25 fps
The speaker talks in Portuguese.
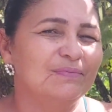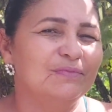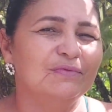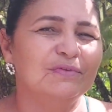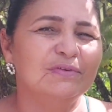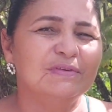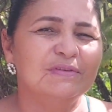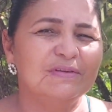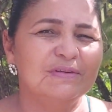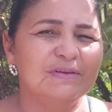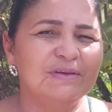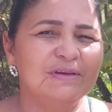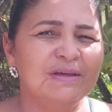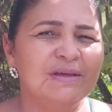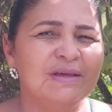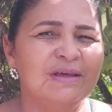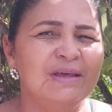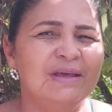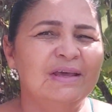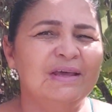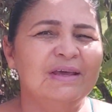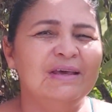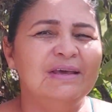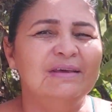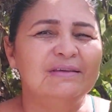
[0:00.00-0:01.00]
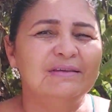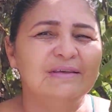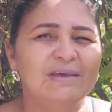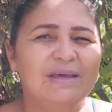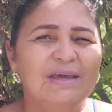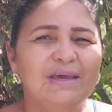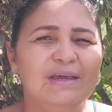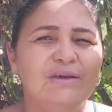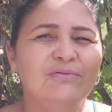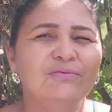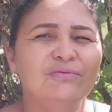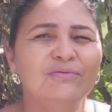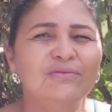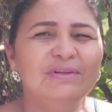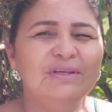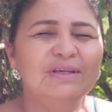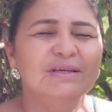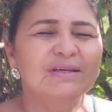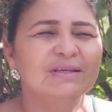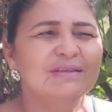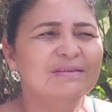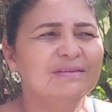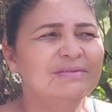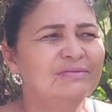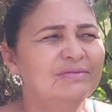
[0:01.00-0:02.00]
Você, é, um
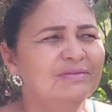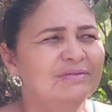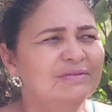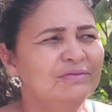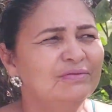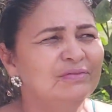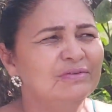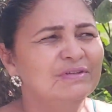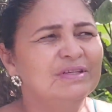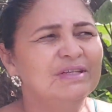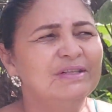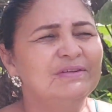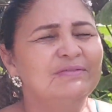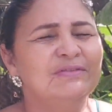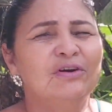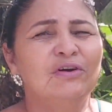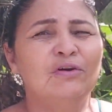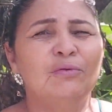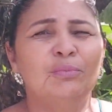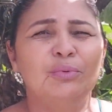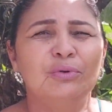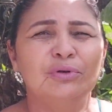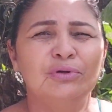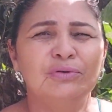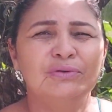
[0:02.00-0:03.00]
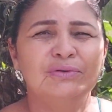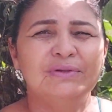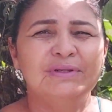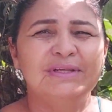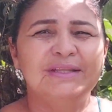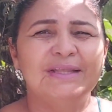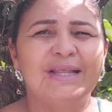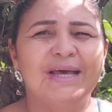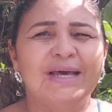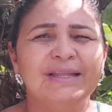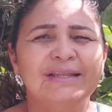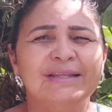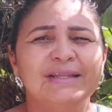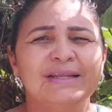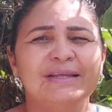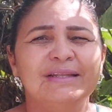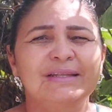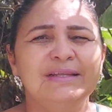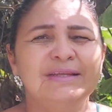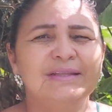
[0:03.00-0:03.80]
dia que se, se você tiver a oportunidade né,